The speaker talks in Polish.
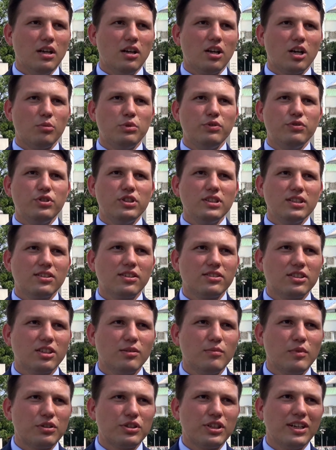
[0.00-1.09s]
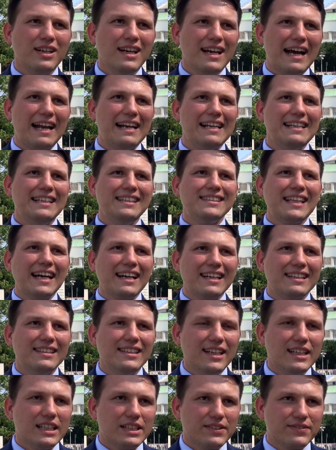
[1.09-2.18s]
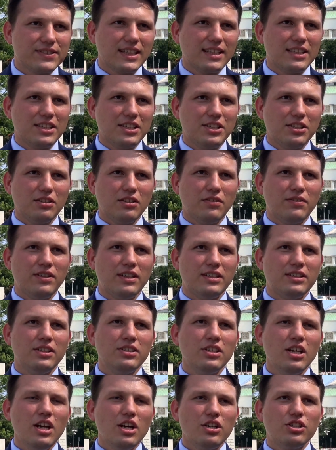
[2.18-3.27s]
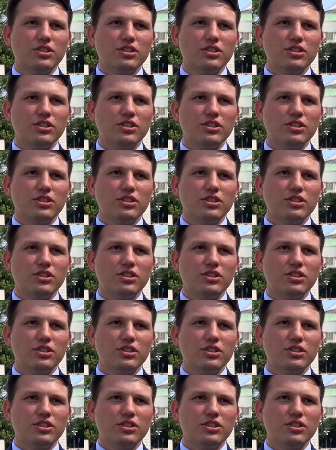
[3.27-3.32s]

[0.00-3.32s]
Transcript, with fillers: Robi wszystko, co może, ale i tak nie jest w stanie się dowiedzieć,